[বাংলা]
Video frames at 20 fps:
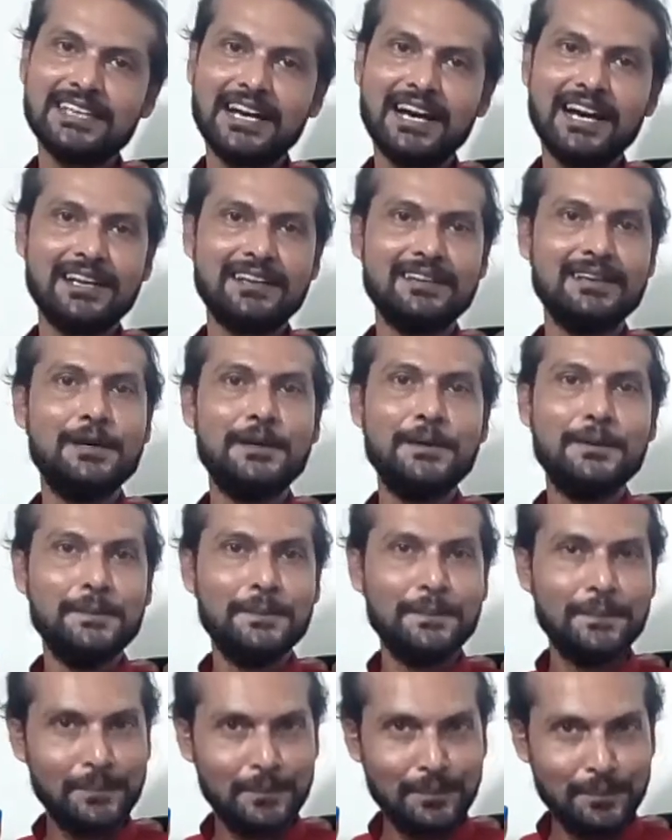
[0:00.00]
তার
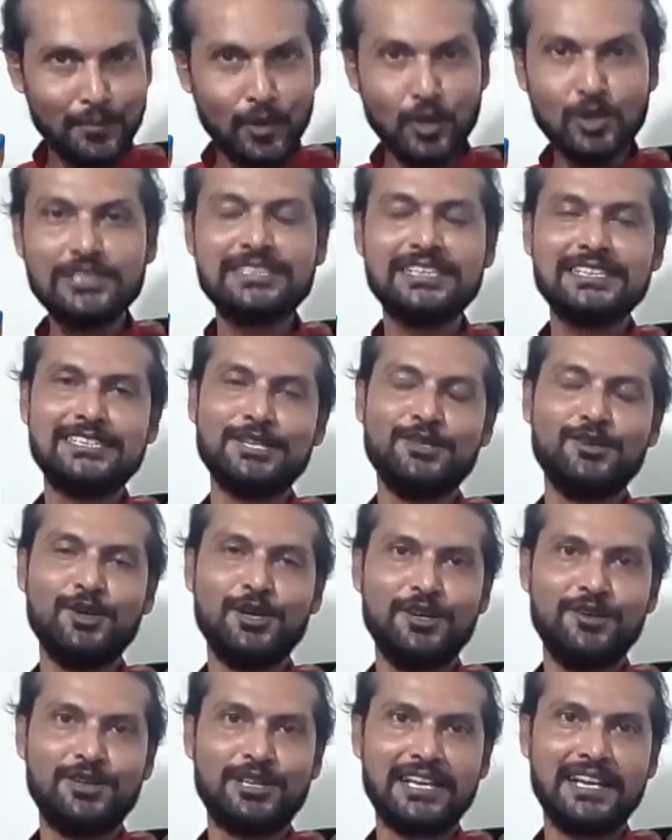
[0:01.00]
পরিচিতি
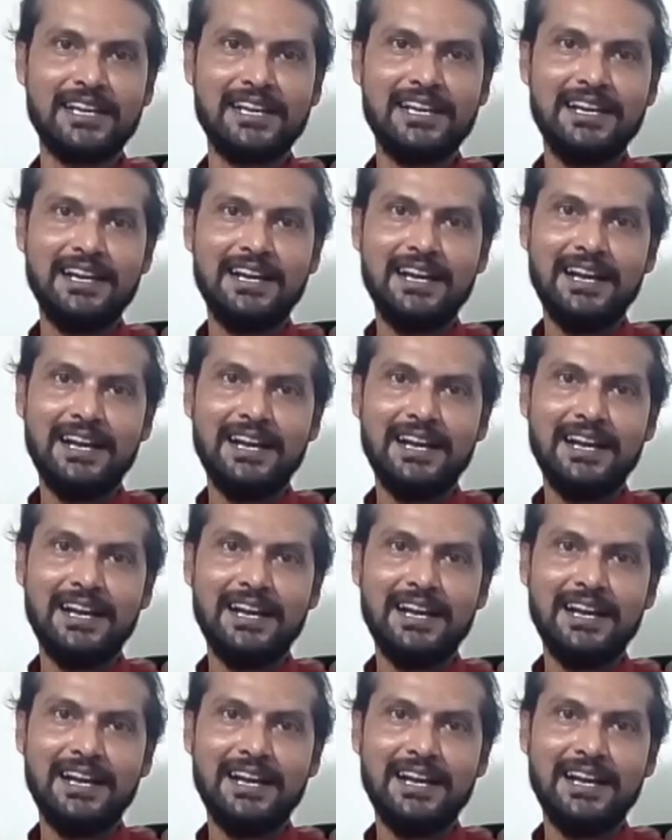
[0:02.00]
হয়ে ওঠে